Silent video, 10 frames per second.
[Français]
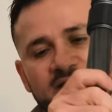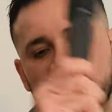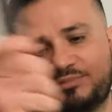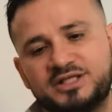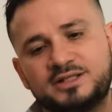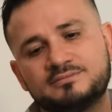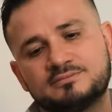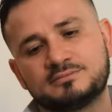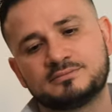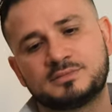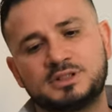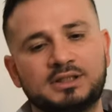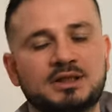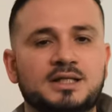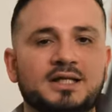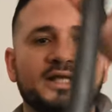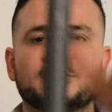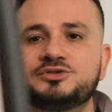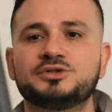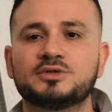les pieds. Et
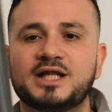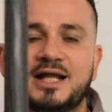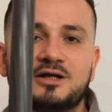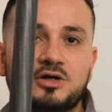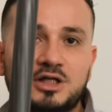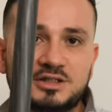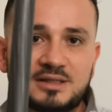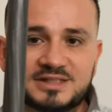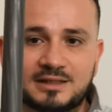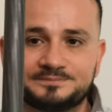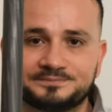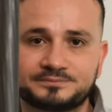ensuite, on a la colonne comme ça.